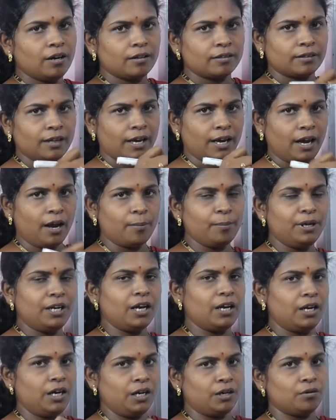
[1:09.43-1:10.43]
థయామిన్
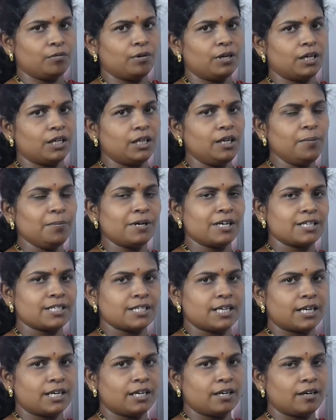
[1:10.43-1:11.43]
అనేటువంటిది మన
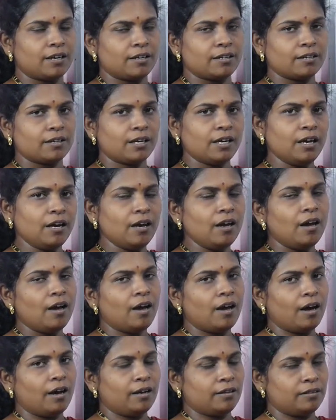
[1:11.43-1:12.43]
శరీరానికి
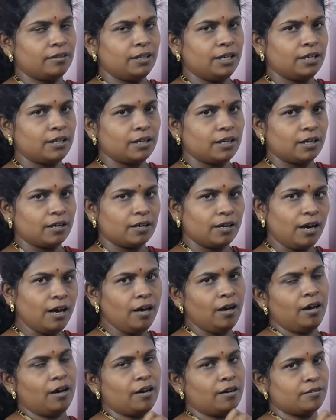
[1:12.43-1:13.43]
అత్యధికంగా
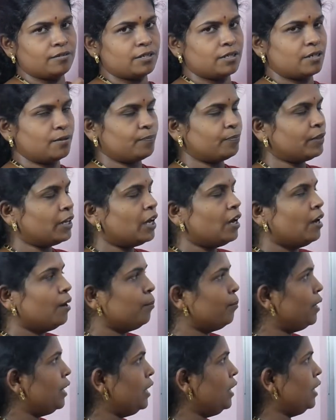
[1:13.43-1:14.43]
అవసరం
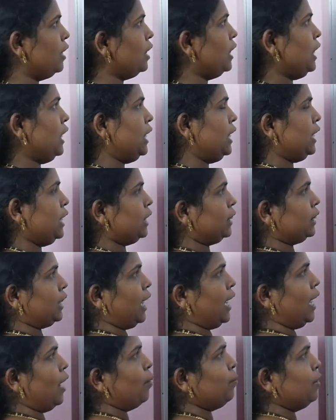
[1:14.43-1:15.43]
మరి ఈ
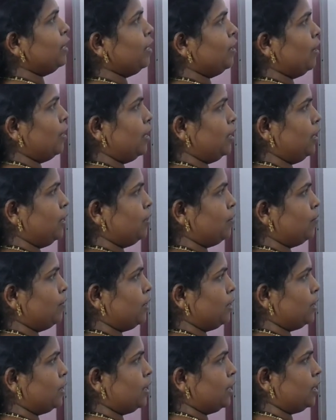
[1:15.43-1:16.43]
థయామిన్
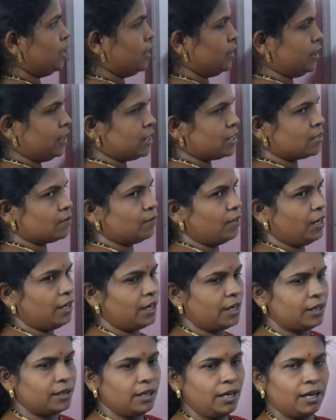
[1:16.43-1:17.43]
అనేటువంటిది కనుక
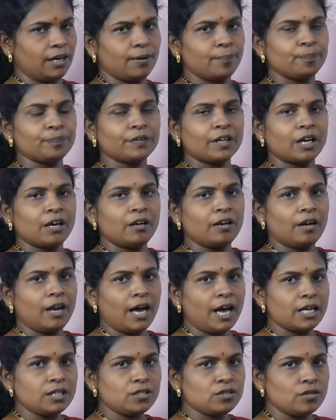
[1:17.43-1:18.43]
తీసుకున్నట్టయితే
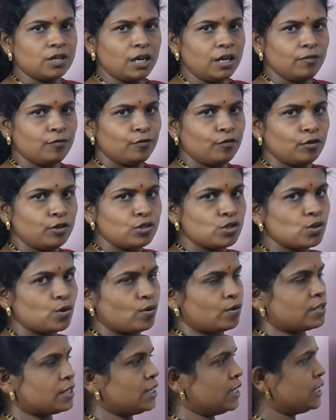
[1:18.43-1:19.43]
న్యాచురల్ ఫుడ్
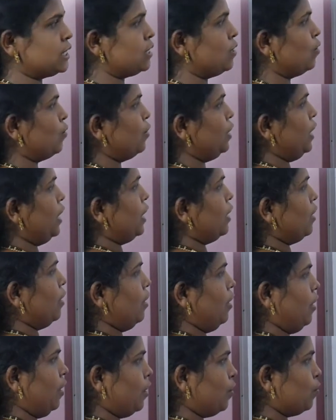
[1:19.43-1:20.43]
సోర్సెస్లోని
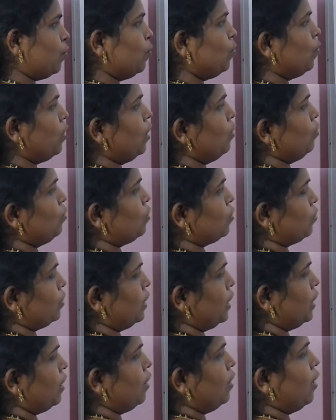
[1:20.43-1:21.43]
ఎక్కువగా
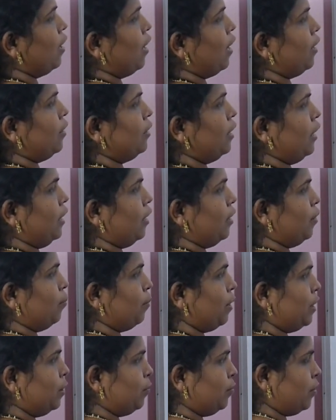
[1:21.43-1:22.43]
ఉంటుంది అంటే
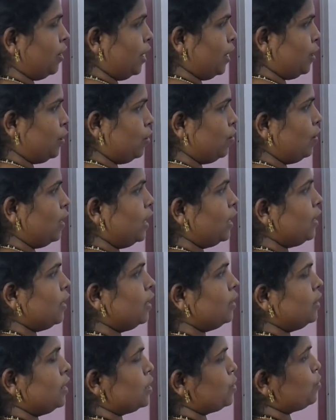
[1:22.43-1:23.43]
మనం
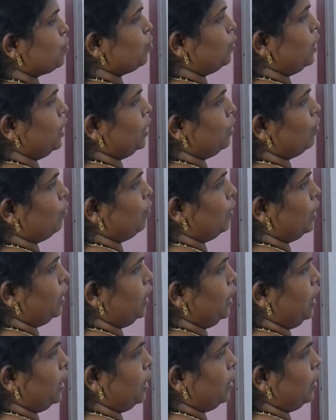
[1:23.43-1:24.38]
రెగ్యులర్గా తీసుకునేటువంటి